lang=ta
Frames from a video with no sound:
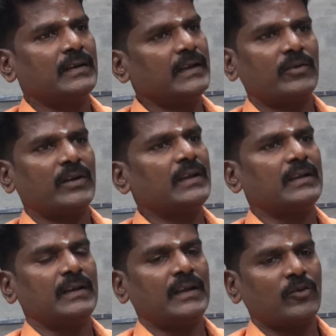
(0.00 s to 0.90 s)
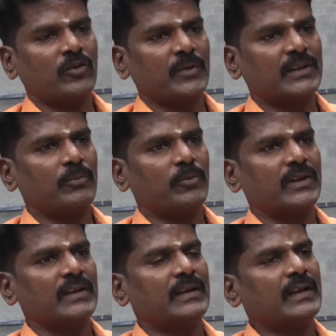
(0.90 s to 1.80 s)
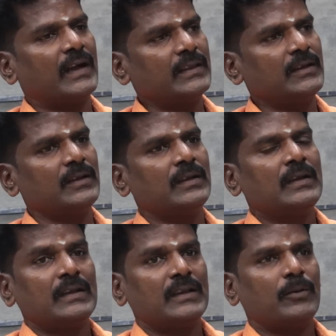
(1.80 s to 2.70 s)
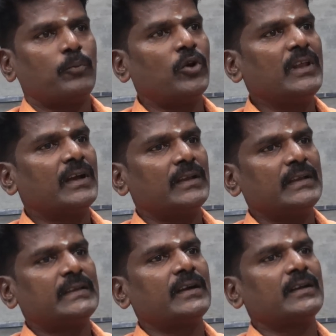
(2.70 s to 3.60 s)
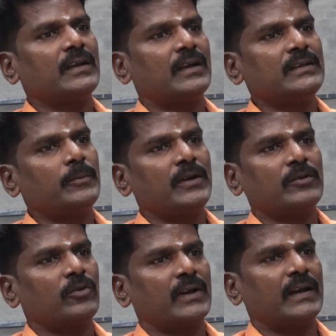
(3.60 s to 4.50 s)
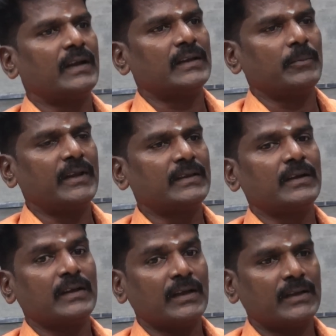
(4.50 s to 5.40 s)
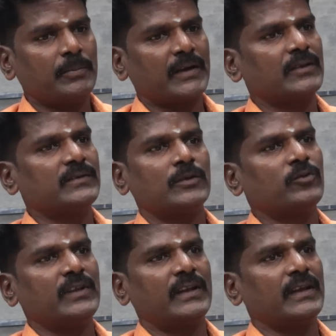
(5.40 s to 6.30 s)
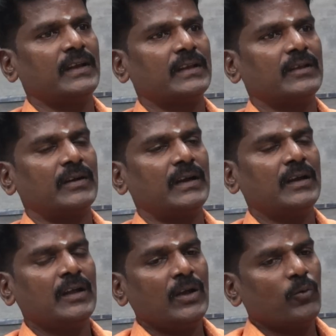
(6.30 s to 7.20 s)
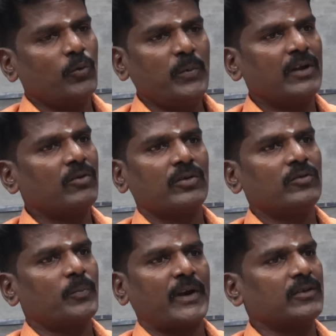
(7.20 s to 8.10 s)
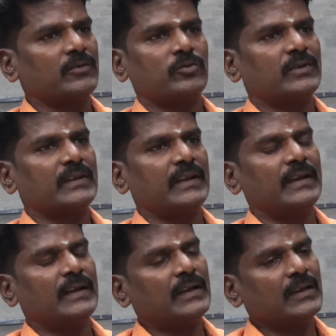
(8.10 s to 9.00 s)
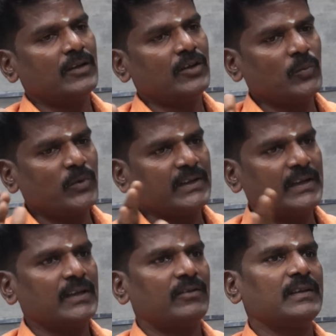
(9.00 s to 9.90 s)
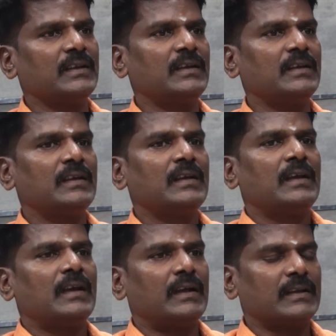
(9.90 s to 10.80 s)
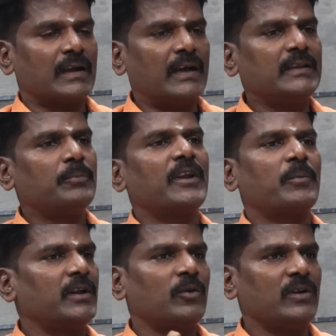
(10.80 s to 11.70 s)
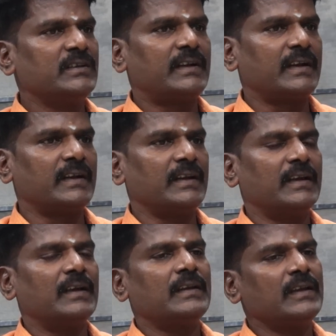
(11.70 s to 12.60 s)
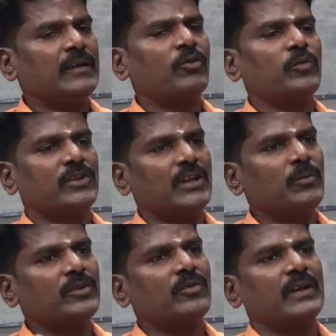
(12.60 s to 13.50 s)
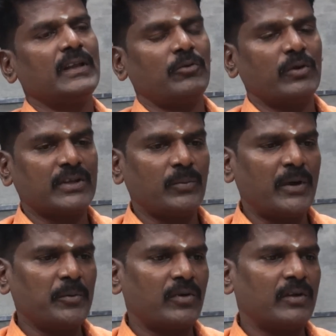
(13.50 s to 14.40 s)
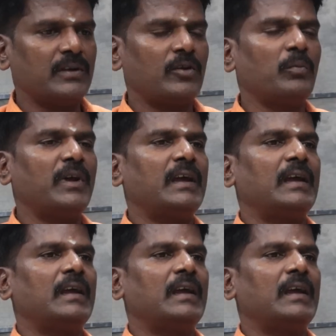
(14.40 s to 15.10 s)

இன்றைக்கு வரைக்கும் நேரு குடும்பத்தில் பிறந்துக்கிட்டு காந்தி இந்த போலி காந்தி திருட்டு காந்தி அப்படின்னு சொல்கிறாங்க அந்த மாதிரி திருட்டு காந்தி பட்டத்தை வச்சு தான் சுற்றிட்டு இருக்கீங்களே தவிர உண்மையால் உங்களுக்கு வந்து ஒரு பட்டத்தை வச்சு சுற்ற தெரியல இன்னும் வந்து நீங்கள் வந்து அந்த காந்தி பேருக்கு முன்னாடி தான் ஒளிஞ்சிட்டு இருக்கீங்க நீங்கள் ஒரு முஸ்லீம் வந்து உங்கள் நீங்கள் இவ்வளோ சிறுபான்மையோட வந்து ரொம்ப